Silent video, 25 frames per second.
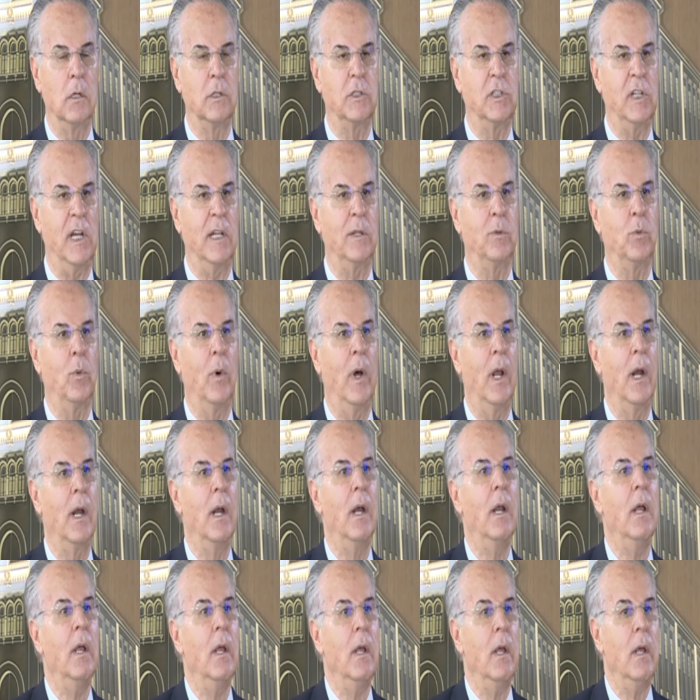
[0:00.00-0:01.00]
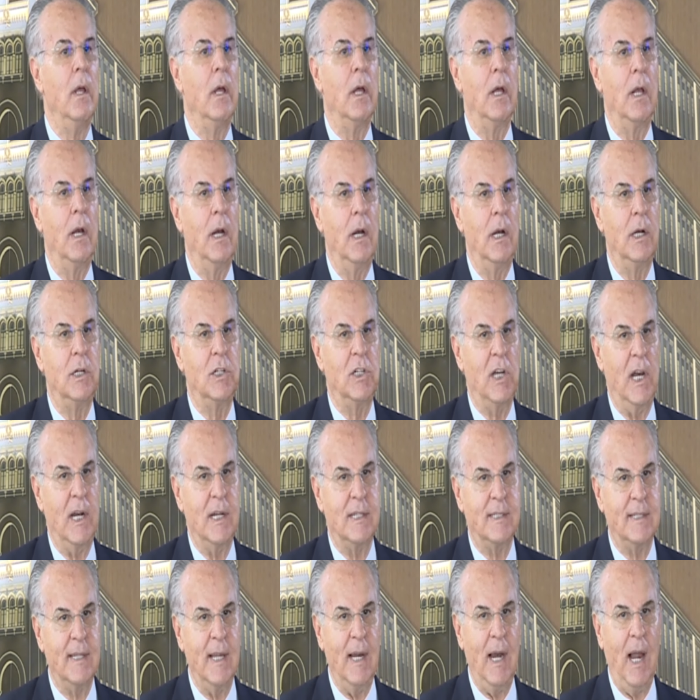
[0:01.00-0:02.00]
جدول
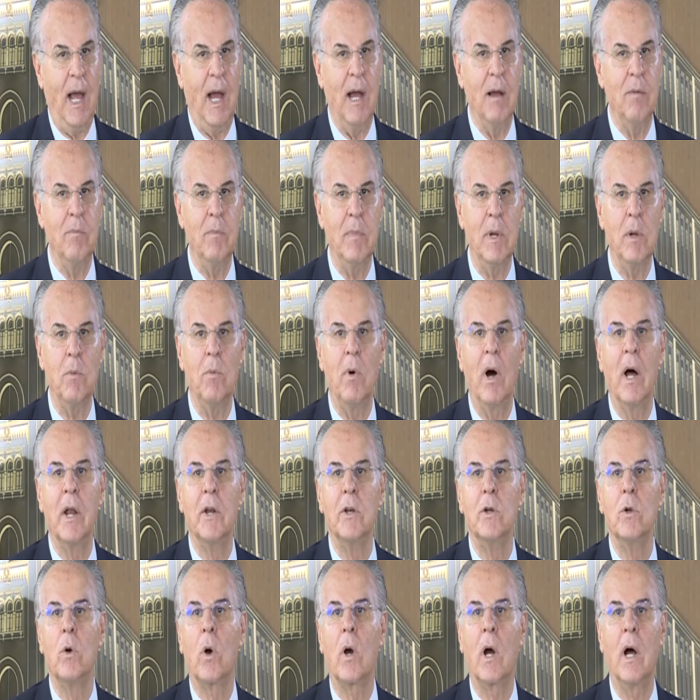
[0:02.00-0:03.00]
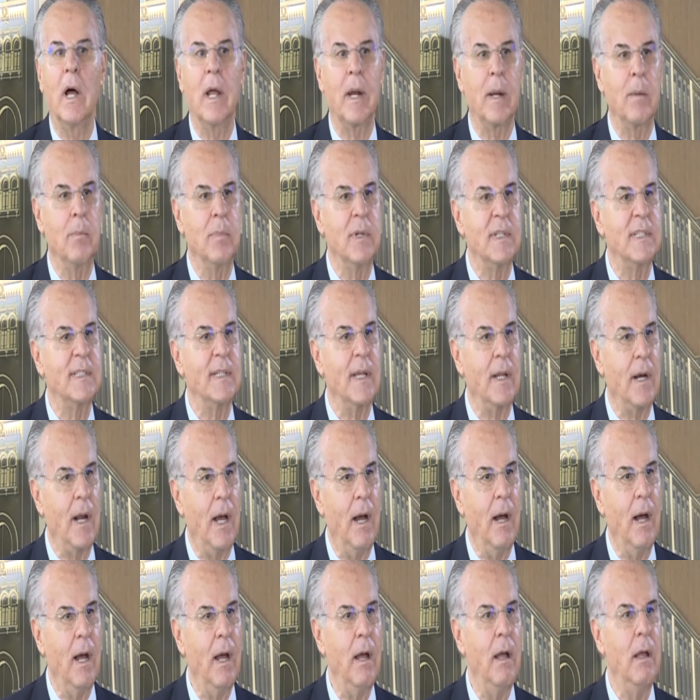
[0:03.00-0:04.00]
الجلسة العامة وأن يقار
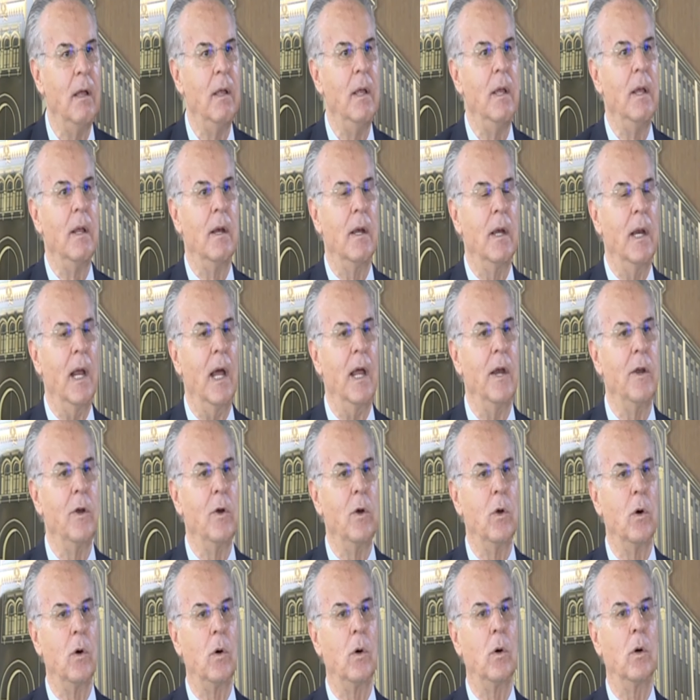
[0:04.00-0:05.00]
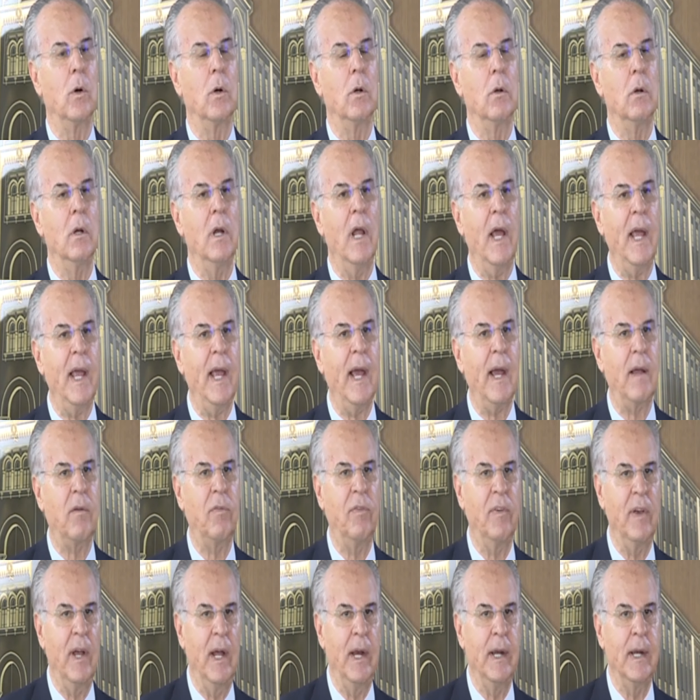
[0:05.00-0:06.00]
بسرعة لأنه لا
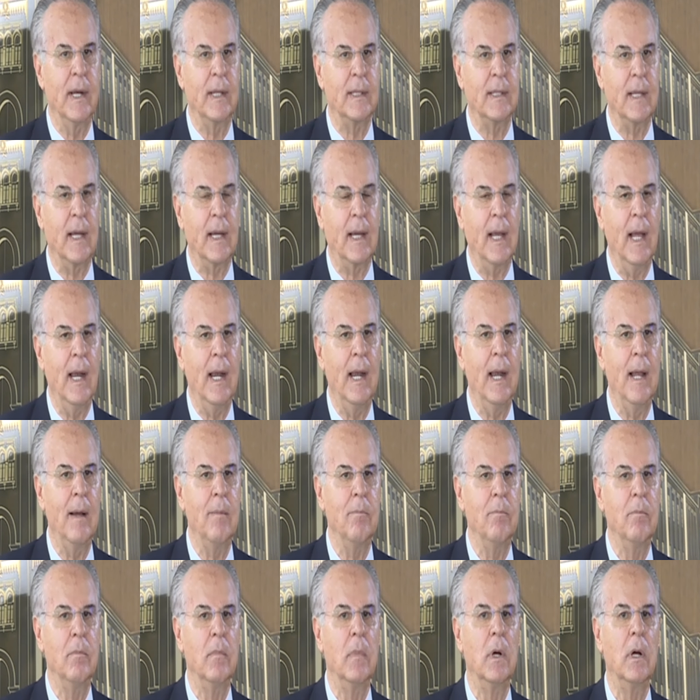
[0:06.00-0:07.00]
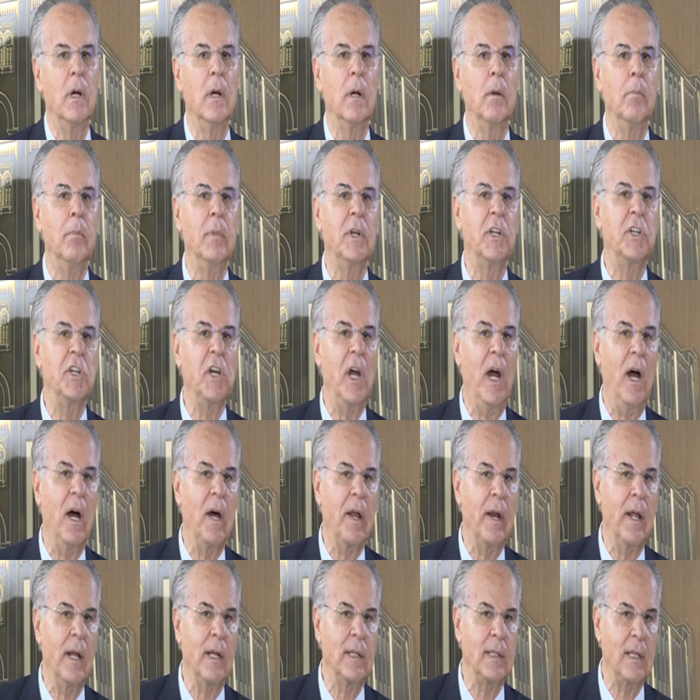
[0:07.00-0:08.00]
يكفي أن نتكلم آه،
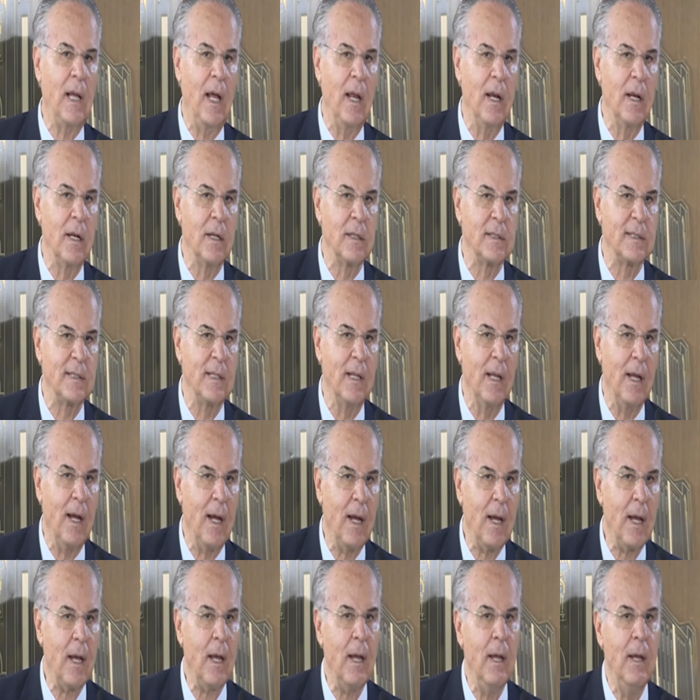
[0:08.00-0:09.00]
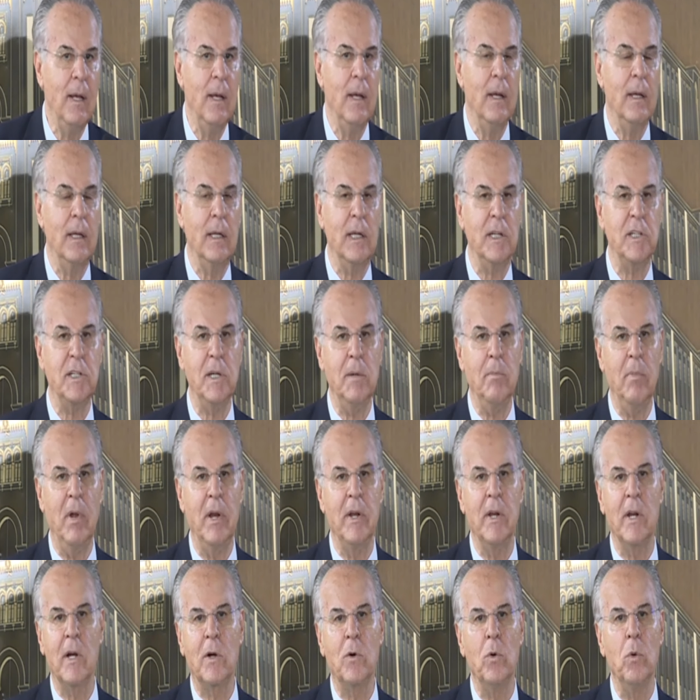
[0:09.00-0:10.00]
بشعارات عن الإصلاح يجب
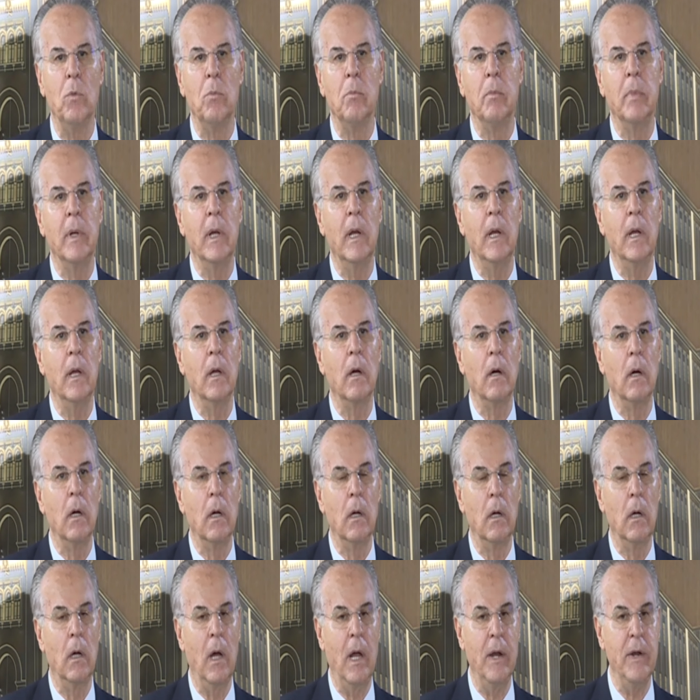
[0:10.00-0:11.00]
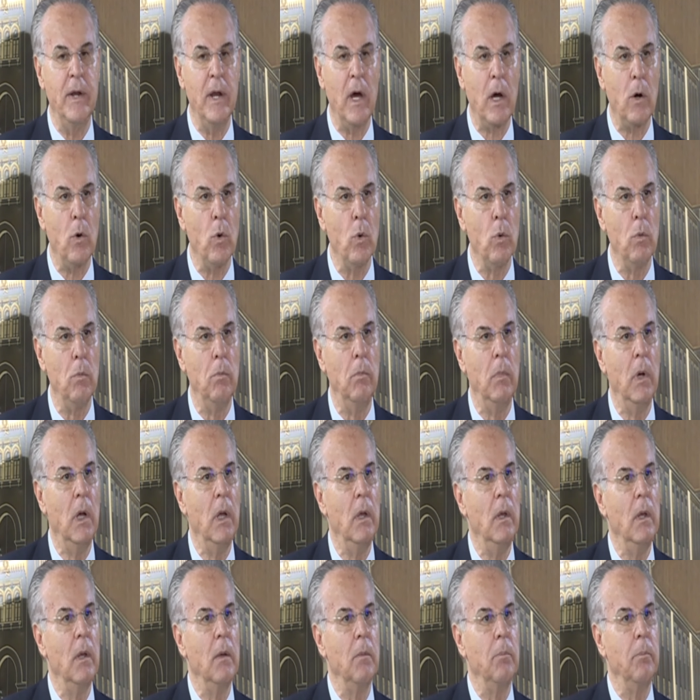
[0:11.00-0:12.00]
أن نقوم ب... أن نقوم
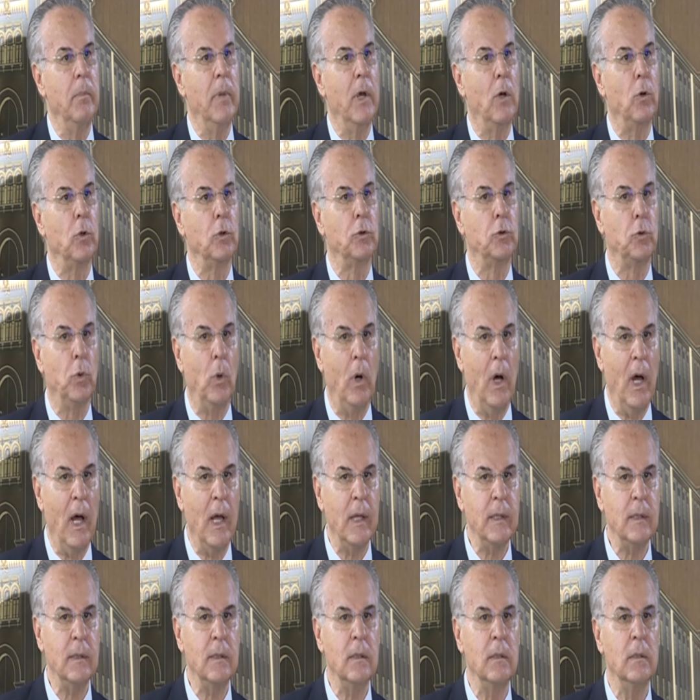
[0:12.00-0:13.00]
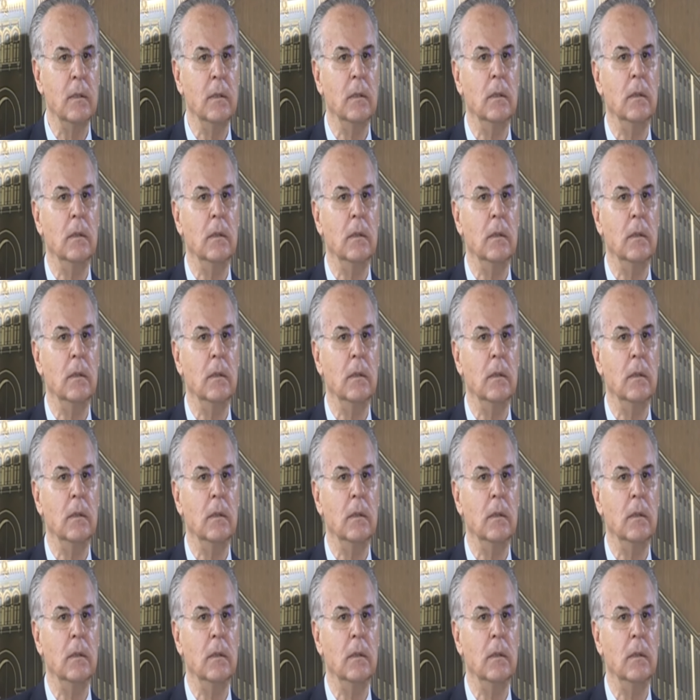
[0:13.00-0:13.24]
بخطوات